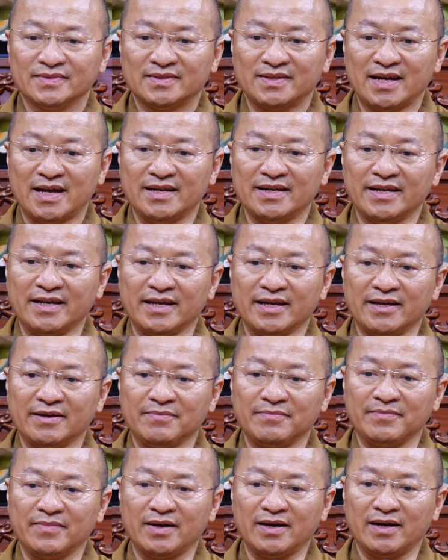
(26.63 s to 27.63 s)
khái
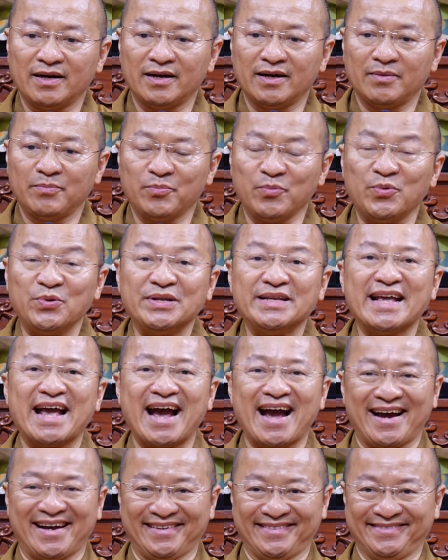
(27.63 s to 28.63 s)
niệm uh,
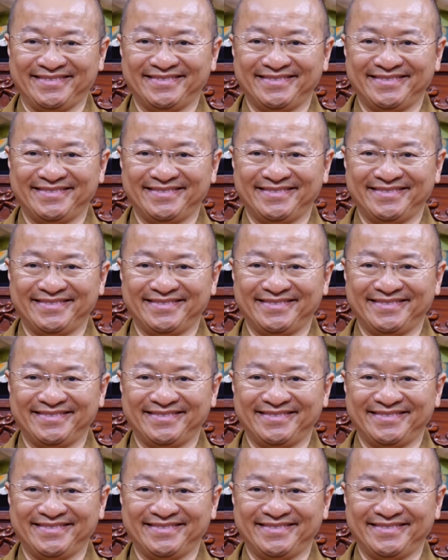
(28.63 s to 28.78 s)
bunya